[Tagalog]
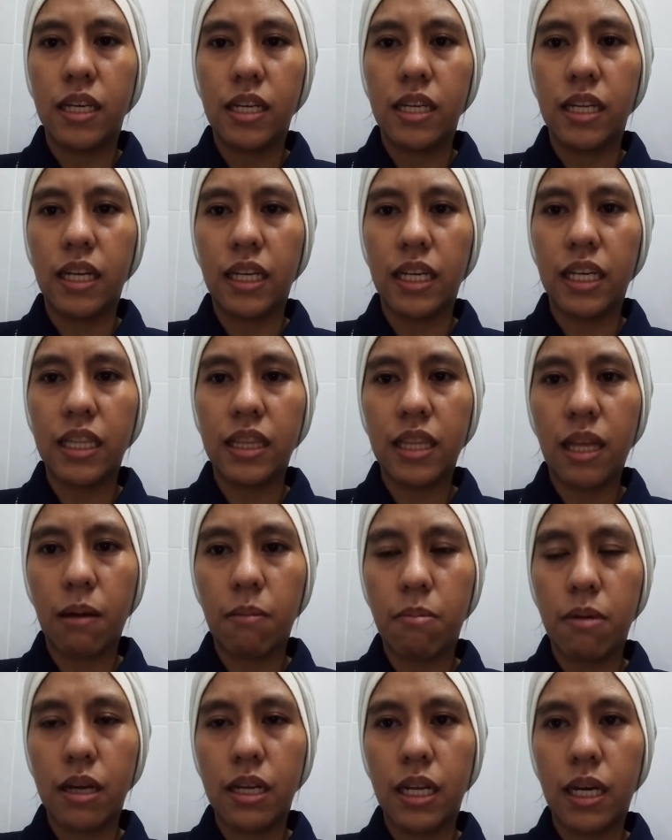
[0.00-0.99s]

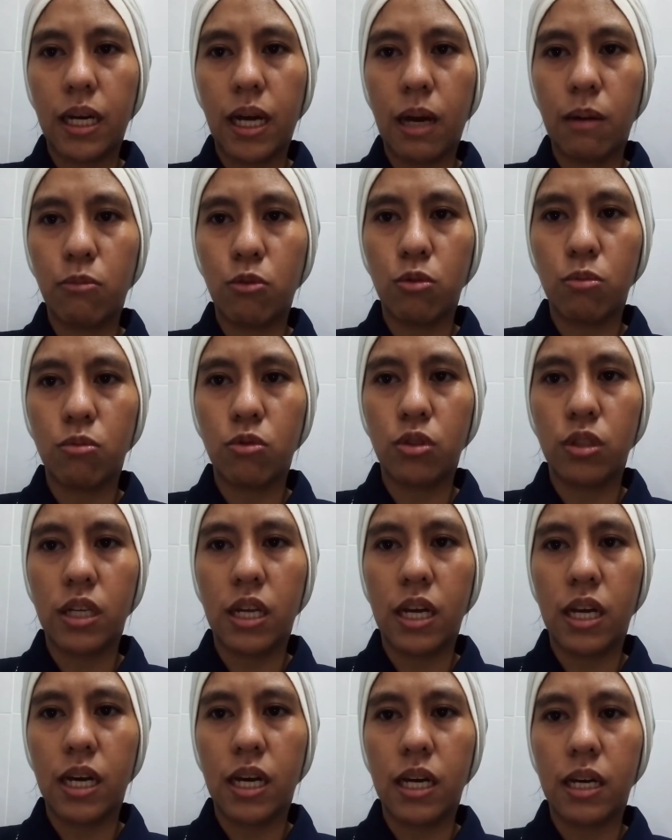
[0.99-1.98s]
nakita ba ng amo mo
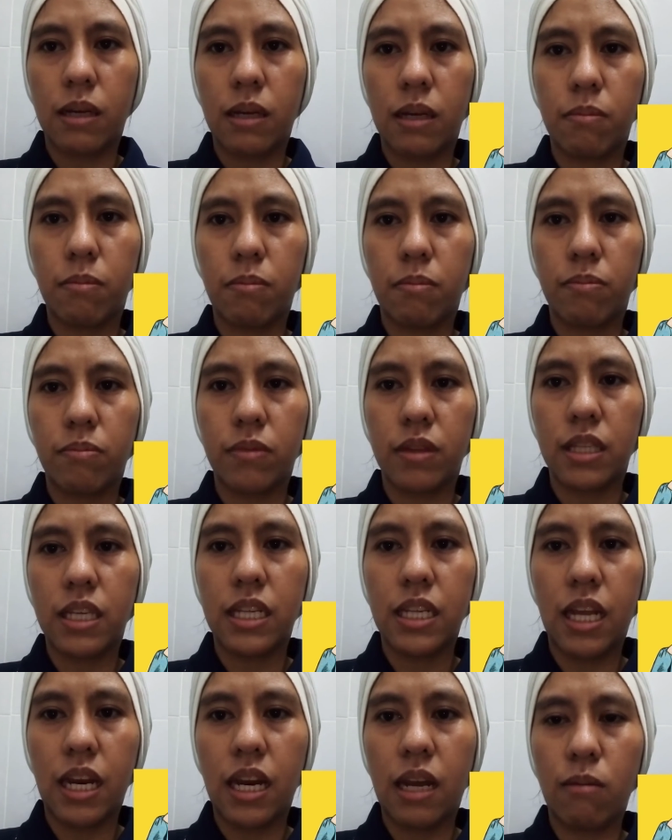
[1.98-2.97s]
na
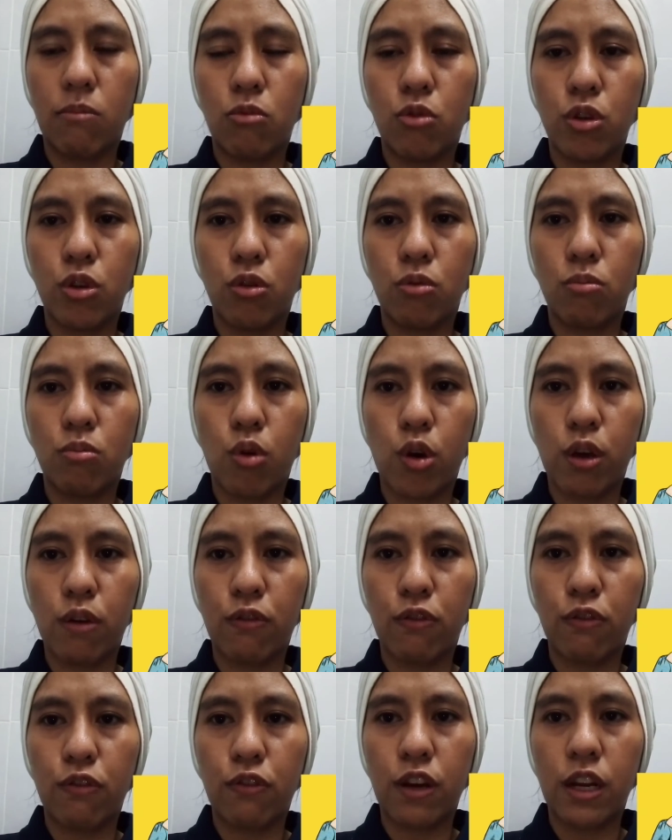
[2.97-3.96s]
dinala mo yung
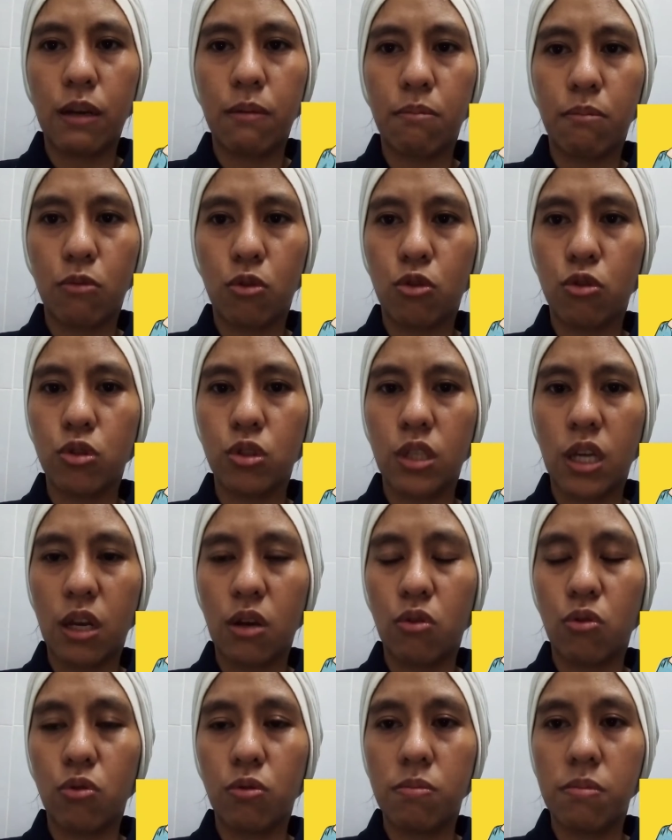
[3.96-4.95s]
boyfriend mo sa
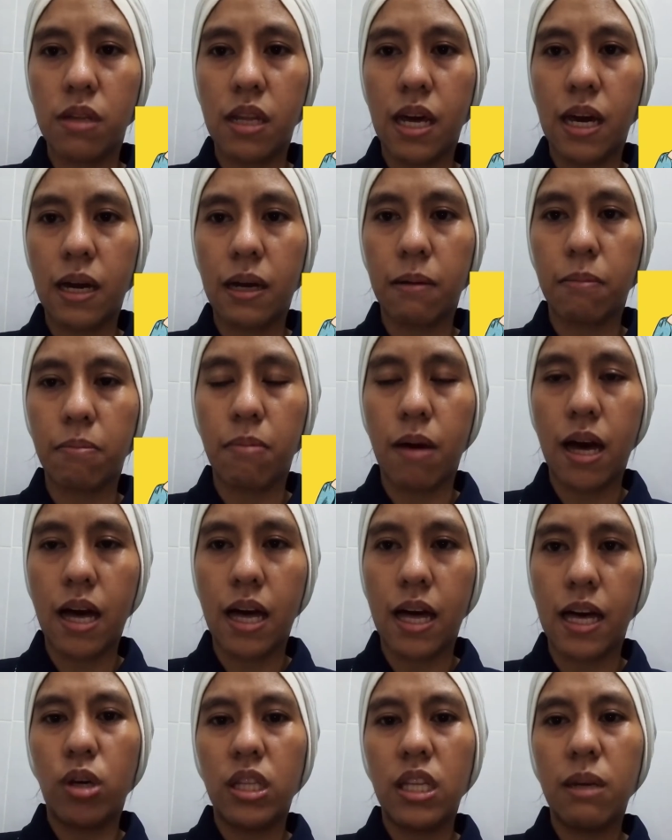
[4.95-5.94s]
loob ng
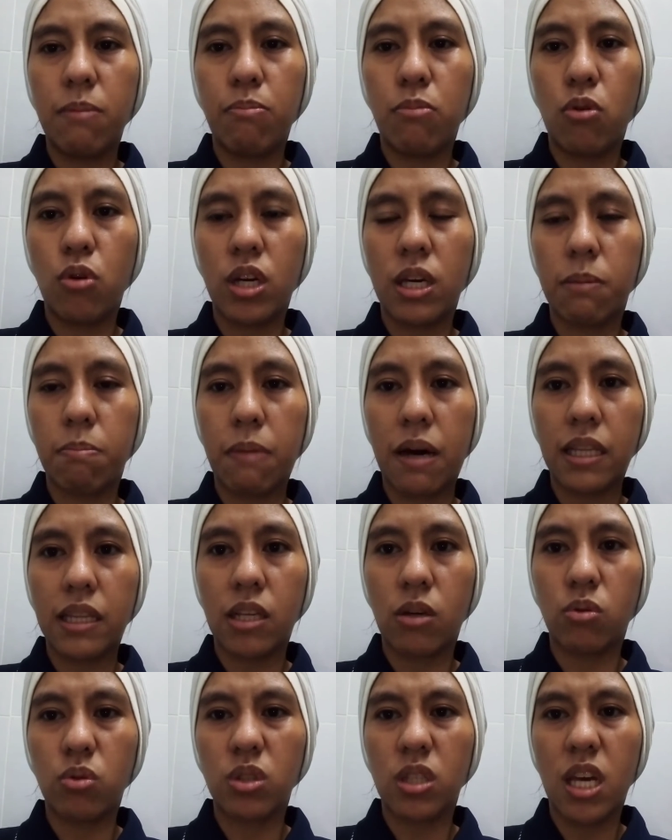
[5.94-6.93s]
bahay, hindi pong
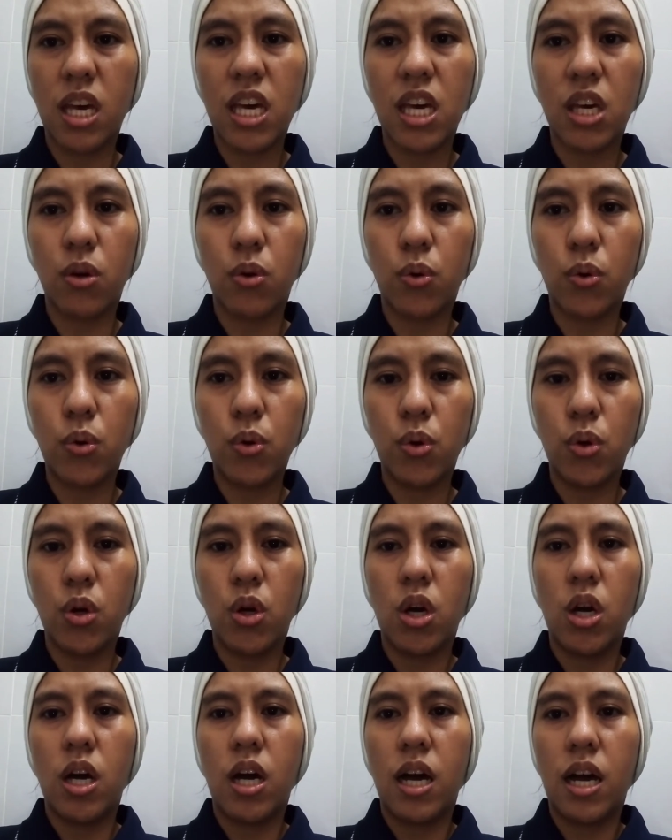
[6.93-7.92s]
ipataw sa iyo,
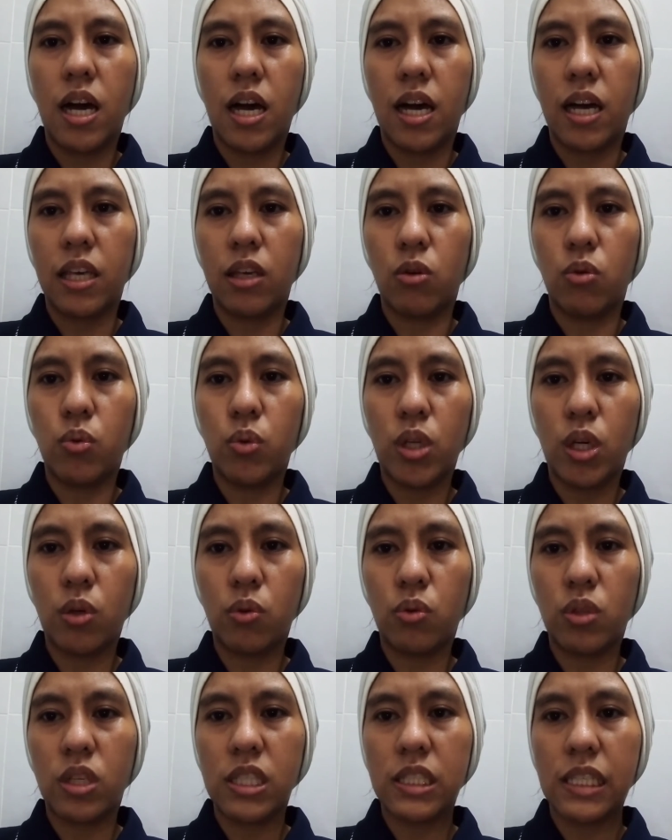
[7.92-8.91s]
ay
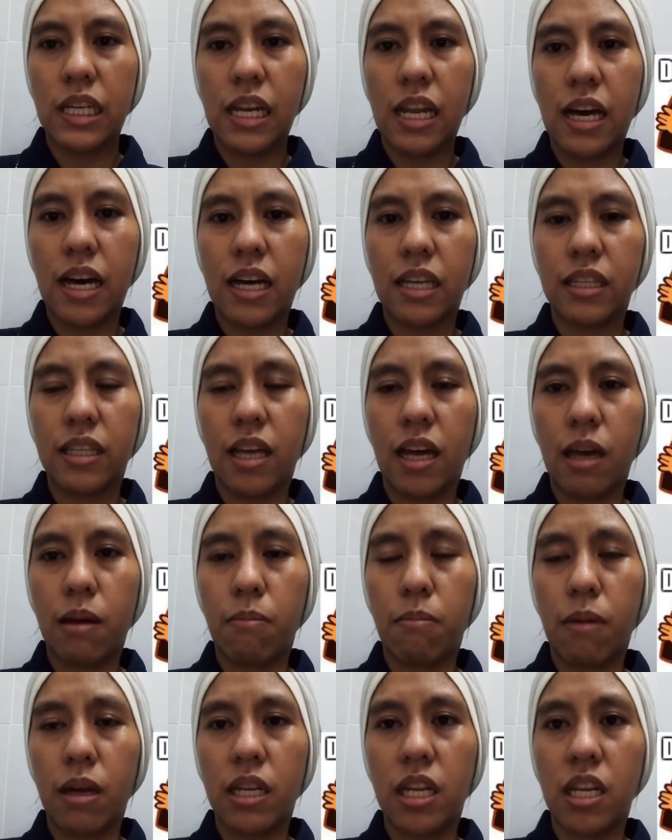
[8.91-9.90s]
unang-una sa lahat
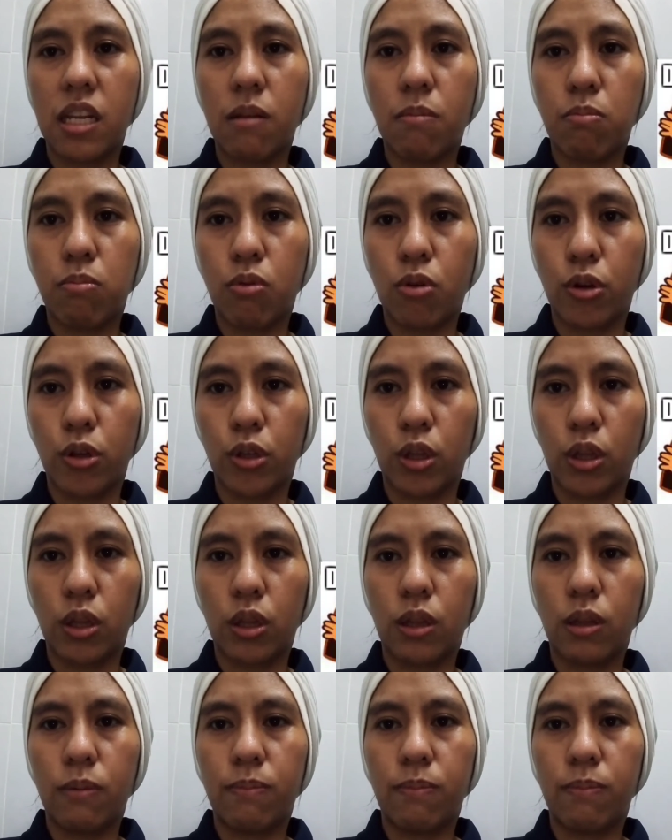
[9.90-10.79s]
ay madideport.